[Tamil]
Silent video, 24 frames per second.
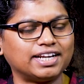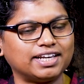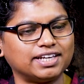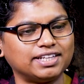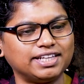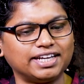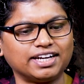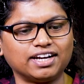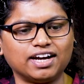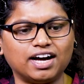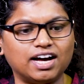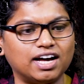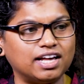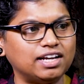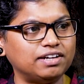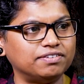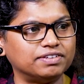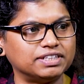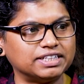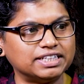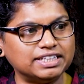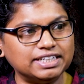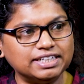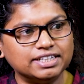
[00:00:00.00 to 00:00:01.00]
கிடையாது என் கால்
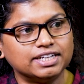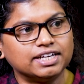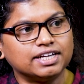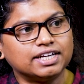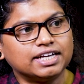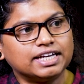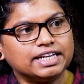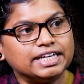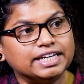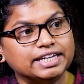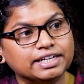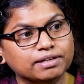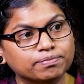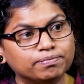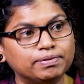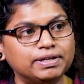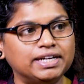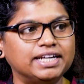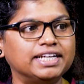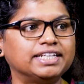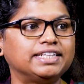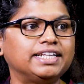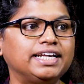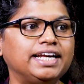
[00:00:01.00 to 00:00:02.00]
வந்து
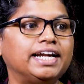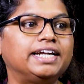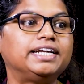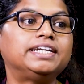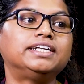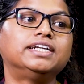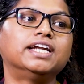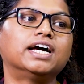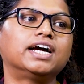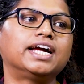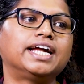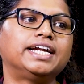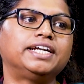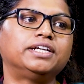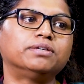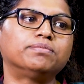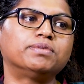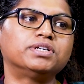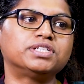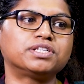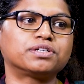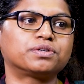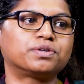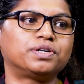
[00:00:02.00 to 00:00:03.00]
இடுப்புலேருந்து எட் நான் எட்டு
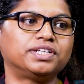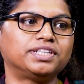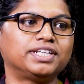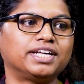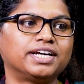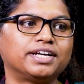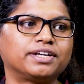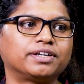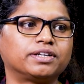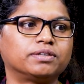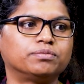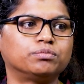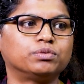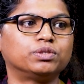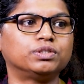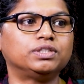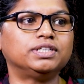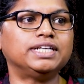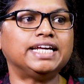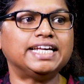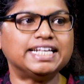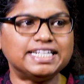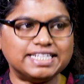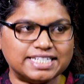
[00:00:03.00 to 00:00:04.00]
மாத குழந்தையா இருக்கும்போது
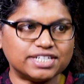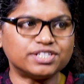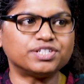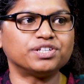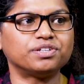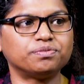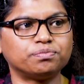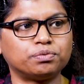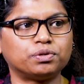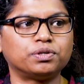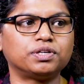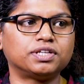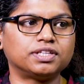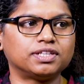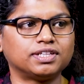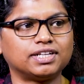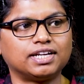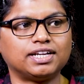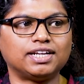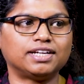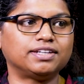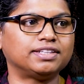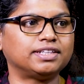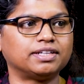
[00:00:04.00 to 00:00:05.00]
இன்ஜெக்ஷன்
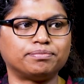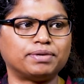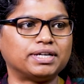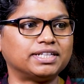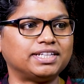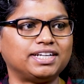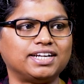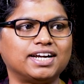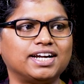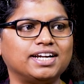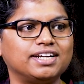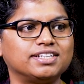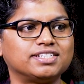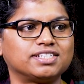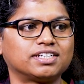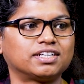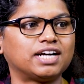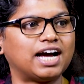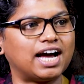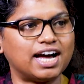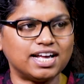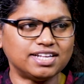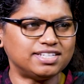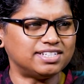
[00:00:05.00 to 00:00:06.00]
போட்டதுனால இந்த மாதிரி ஆயிடுச்சு
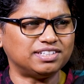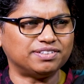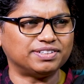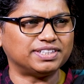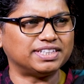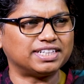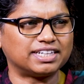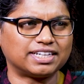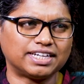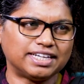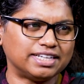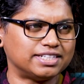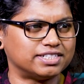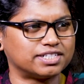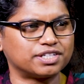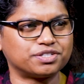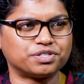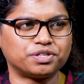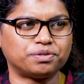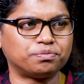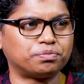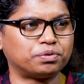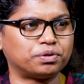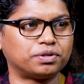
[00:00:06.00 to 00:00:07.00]
காய்ச்சல் வந்திருக்கு
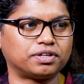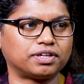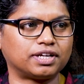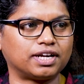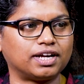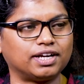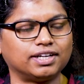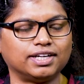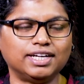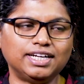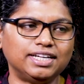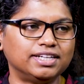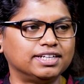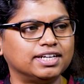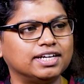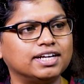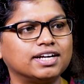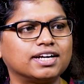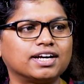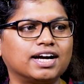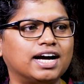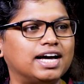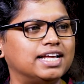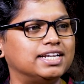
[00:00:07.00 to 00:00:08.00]
இன்ஜெக்ஷன் போட்டிருக்காங்க
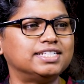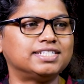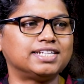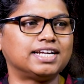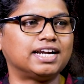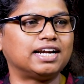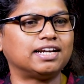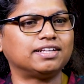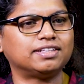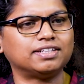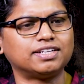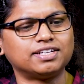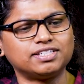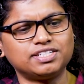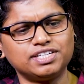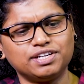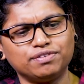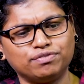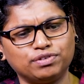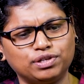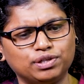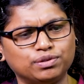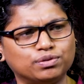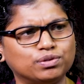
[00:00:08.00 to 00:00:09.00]
கால் சேர்ந்துருச்சு
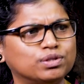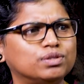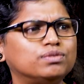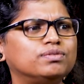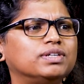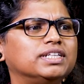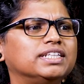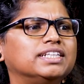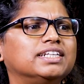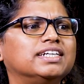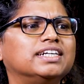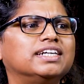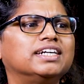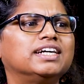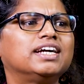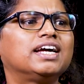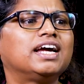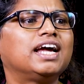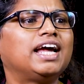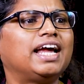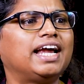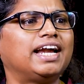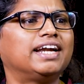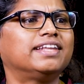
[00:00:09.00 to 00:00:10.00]
எவ்வளவோ வந்து
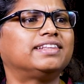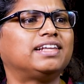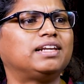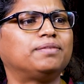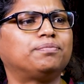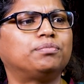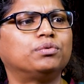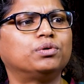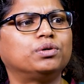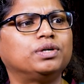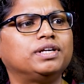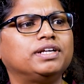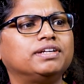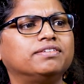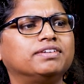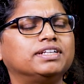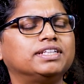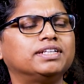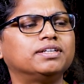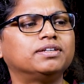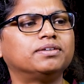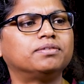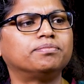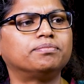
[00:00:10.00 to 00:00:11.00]
இடத்துல போய்
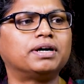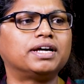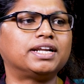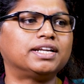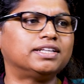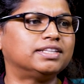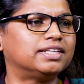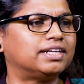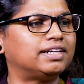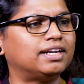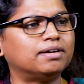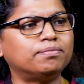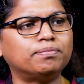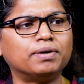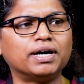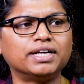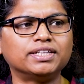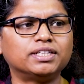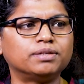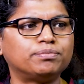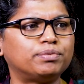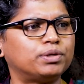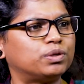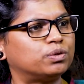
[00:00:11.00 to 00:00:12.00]
வந்து மருந்தெல்லாம்
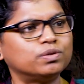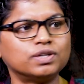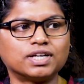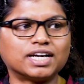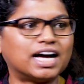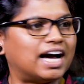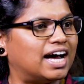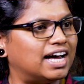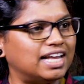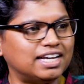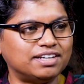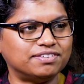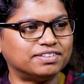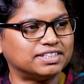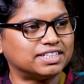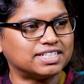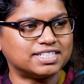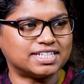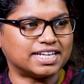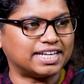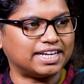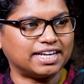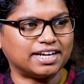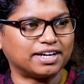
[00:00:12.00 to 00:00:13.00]
பார்த்த பிறகும் கால் வந்து
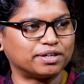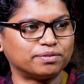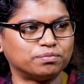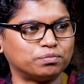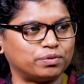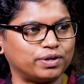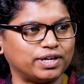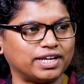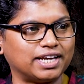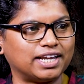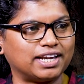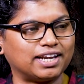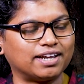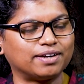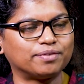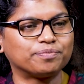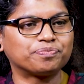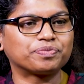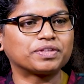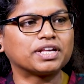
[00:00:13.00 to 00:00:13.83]
சரியாக முடியலை